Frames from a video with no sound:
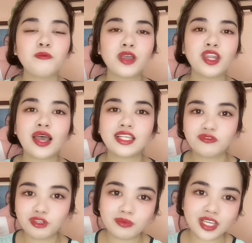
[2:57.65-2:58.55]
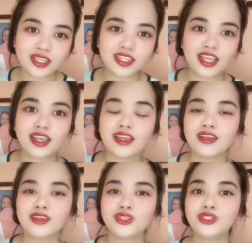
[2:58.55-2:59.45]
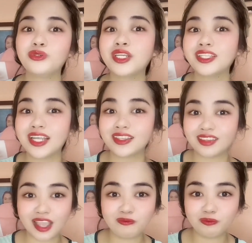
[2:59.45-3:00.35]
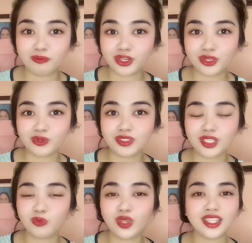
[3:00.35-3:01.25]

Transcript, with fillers: Pero as for me kasi, during that time period, sa week